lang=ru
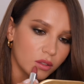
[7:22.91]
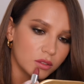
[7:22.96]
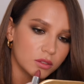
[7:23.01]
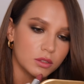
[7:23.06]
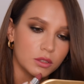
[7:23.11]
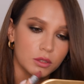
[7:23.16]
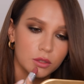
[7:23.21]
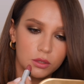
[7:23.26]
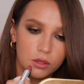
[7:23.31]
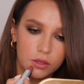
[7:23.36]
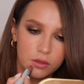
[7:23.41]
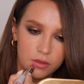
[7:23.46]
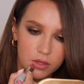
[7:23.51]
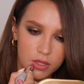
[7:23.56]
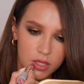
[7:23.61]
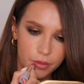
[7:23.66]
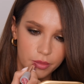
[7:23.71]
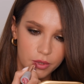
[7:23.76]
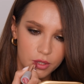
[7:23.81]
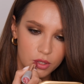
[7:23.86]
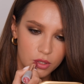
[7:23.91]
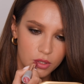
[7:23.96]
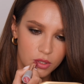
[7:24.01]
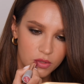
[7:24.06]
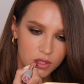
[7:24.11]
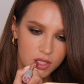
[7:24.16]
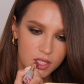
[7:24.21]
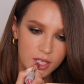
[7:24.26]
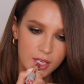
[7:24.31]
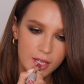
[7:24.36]
Зарисовывать,
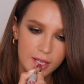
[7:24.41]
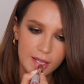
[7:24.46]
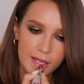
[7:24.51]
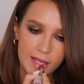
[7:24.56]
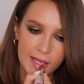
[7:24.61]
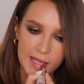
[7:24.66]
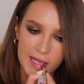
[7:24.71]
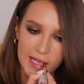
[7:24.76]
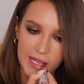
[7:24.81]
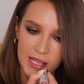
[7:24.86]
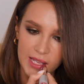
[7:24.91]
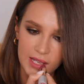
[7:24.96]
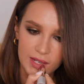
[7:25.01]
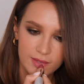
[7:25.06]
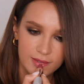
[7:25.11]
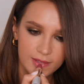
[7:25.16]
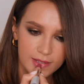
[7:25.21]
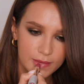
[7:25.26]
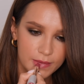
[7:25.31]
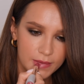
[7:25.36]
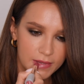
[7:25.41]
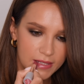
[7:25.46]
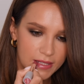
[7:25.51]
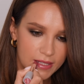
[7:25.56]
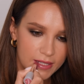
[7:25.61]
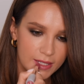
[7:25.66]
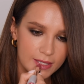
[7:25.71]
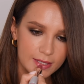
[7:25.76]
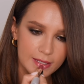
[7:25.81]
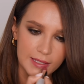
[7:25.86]
обрисовывать, и они у вас
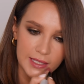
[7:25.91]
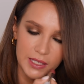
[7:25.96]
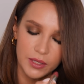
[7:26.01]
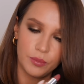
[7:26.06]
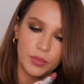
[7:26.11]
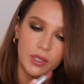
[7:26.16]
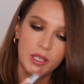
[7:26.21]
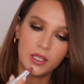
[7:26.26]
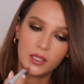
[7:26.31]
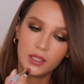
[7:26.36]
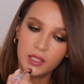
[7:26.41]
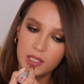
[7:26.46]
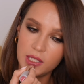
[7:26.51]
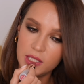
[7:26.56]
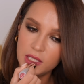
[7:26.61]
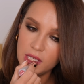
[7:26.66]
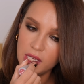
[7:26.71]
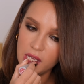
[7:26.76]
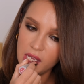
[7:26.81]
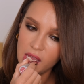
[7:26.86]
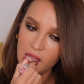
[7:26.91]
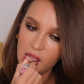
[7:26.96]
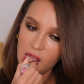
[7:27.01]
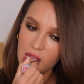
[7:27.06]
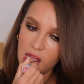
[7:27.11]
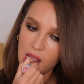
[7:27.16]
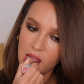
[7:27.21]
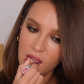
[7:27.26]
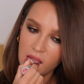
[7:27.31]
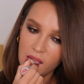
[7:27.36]
после нескольких перенанесений
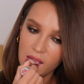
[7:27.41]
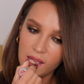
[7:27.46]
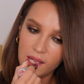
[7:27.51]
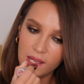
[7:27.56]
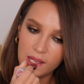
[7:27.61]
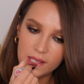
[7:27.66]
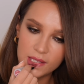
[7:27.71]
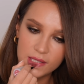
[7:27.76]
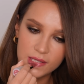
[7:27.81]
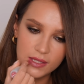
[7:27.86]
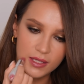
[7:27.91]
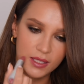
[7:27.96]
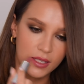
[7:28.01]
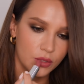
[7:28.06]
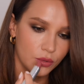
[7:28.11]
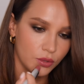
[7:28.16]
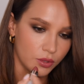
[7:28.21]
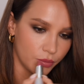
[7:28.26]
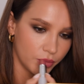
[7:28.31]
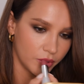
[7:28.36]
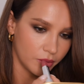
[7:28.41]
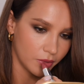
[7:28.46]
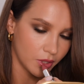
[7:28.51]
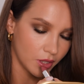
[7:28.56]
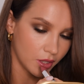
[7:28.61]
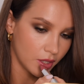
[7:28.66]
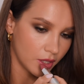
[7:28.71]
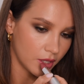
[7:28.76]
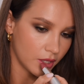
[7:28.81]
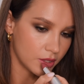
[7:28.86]
станут
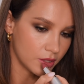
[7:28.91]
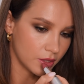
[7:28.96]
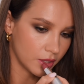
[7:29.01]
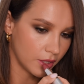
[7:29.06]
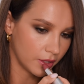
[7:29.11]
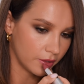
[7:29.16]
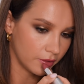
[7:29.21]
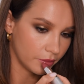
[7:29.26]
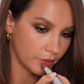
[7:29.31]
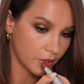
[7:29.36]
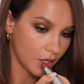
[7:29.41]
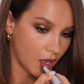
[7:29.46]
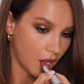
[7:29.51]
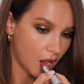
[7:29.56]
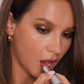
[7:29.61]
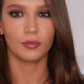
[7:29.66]
примерно одинаковыми.